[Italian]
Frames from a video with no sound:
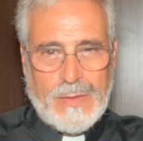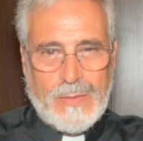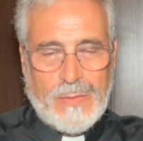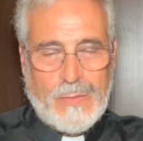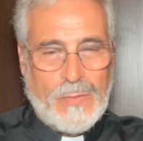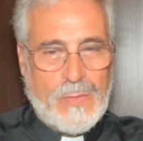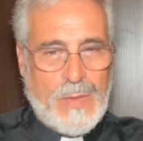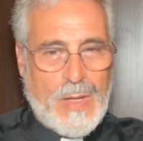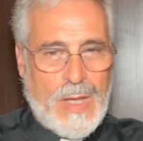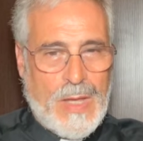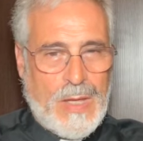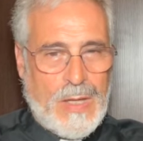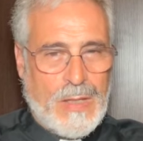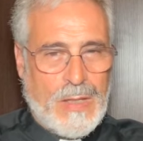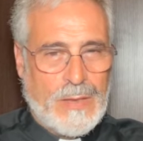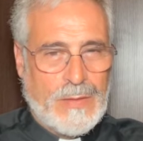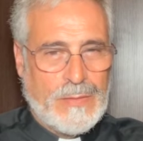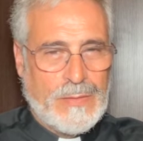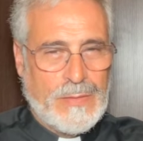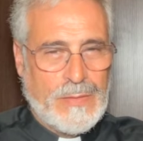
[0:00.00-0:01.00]

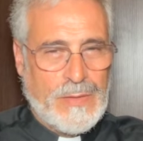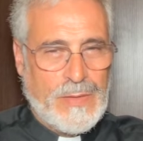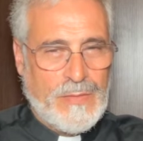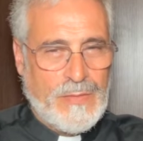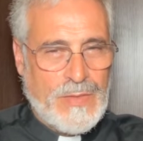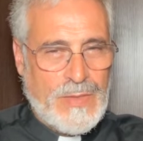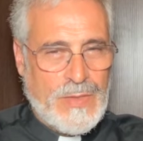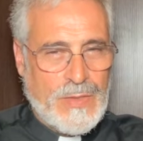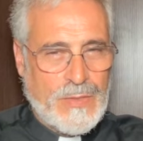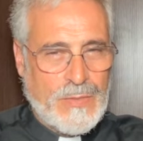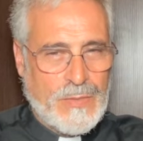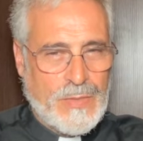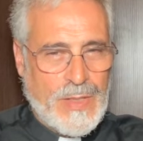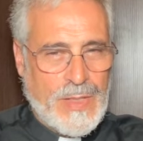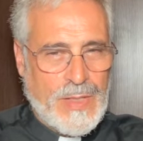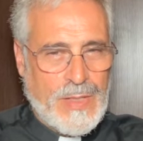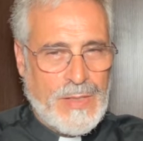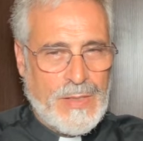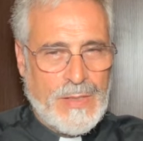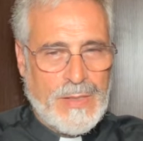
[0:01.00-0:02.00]
una
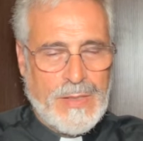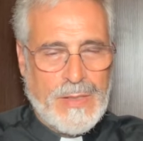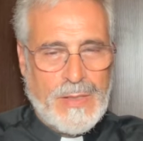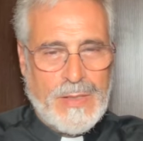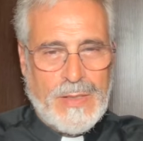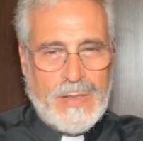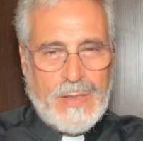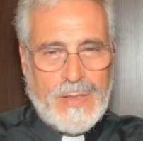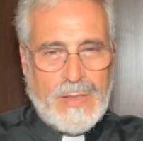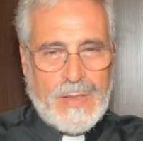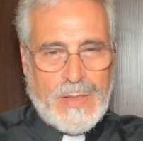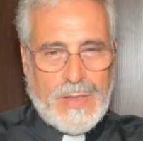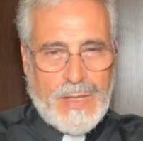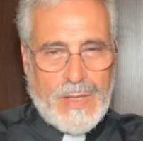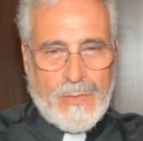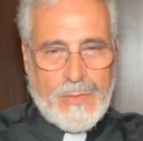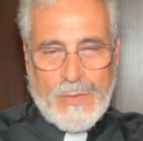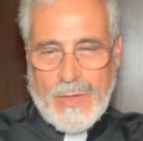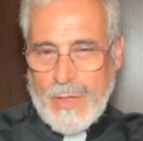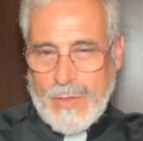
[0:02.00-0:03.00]
divisione che è
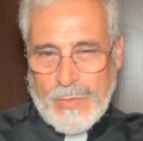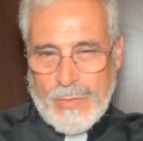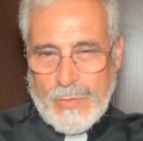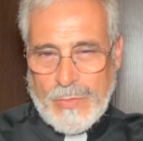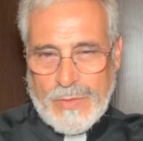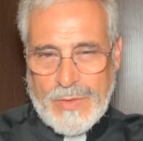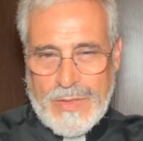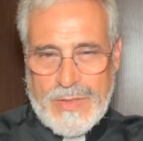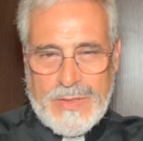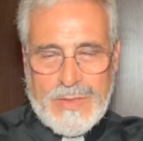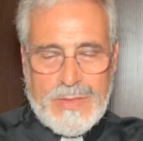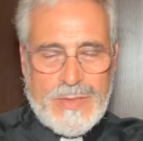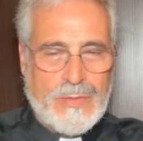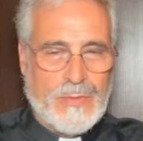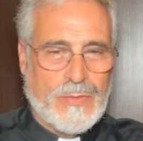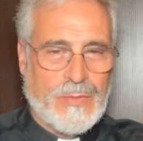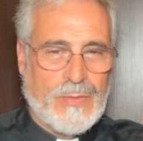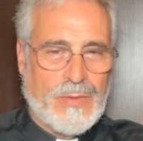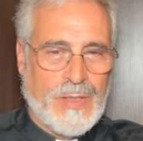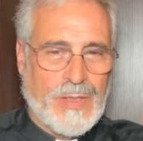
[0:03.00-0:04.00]
una
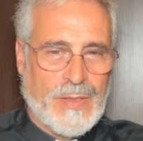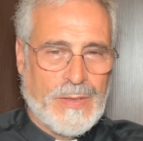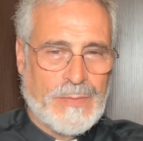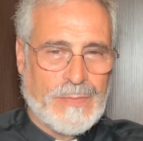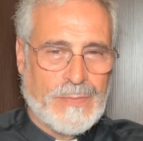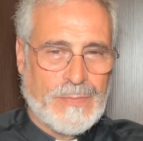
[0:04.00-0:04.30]
condizione.